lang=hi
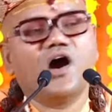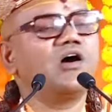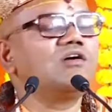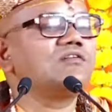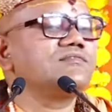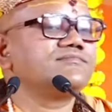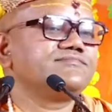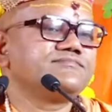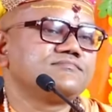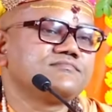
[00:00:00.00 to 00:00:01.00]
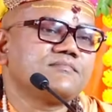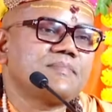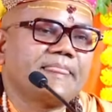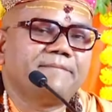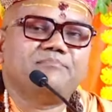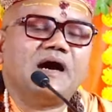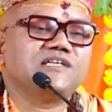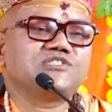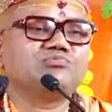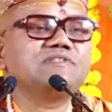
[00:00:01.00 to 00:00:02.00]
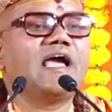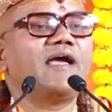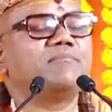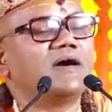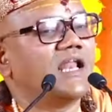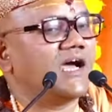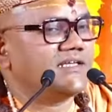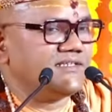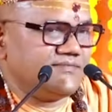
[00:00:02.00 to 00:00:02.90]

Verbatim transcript: और पांचवी है भलाई